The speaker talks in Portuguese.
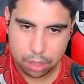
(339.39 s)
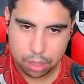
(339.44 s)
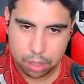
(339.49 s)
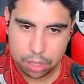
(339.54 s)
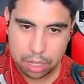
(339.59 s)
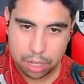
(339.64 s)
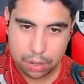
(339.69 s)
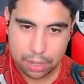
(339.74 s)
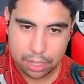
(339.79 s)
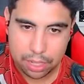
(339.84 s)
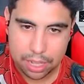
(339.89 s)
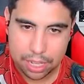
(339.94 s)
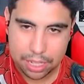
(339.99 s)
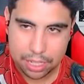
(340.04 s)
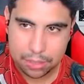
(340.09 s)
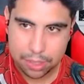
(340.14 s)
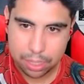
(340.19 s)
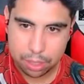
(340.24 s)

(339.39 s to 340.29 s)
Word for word: Não, eu acho que esse vai